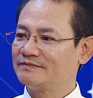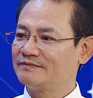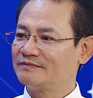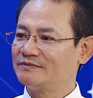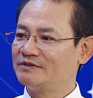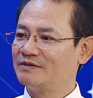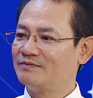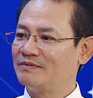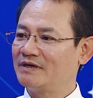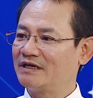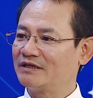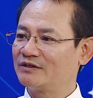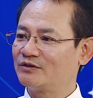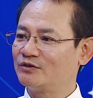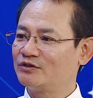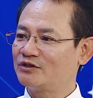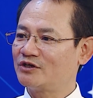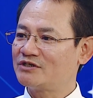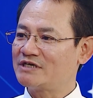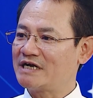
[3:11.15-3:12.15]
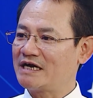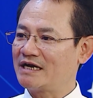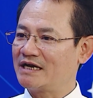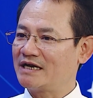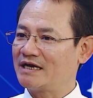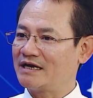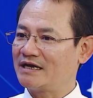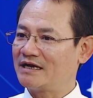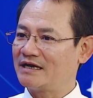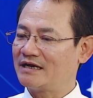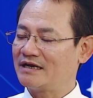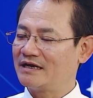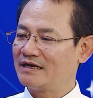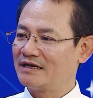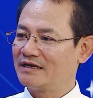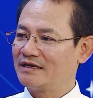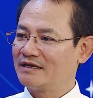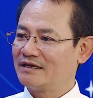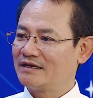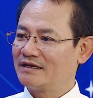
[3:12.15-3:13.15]
nhưng mà tôi cho rằng là
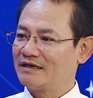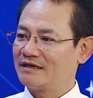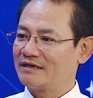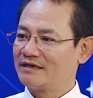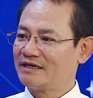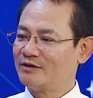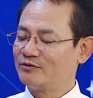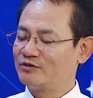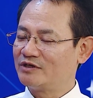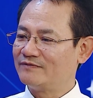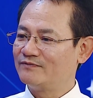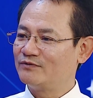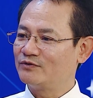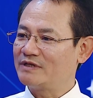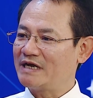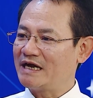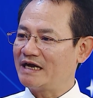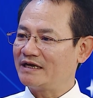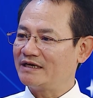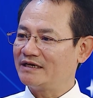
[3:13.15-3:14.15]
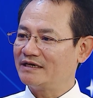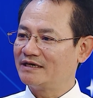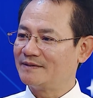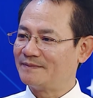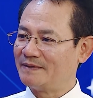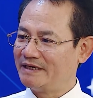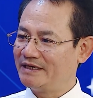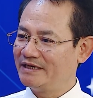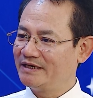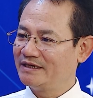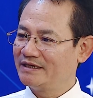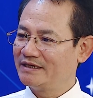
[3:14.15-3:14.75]
điều chỉnh phụ tải hợp lý,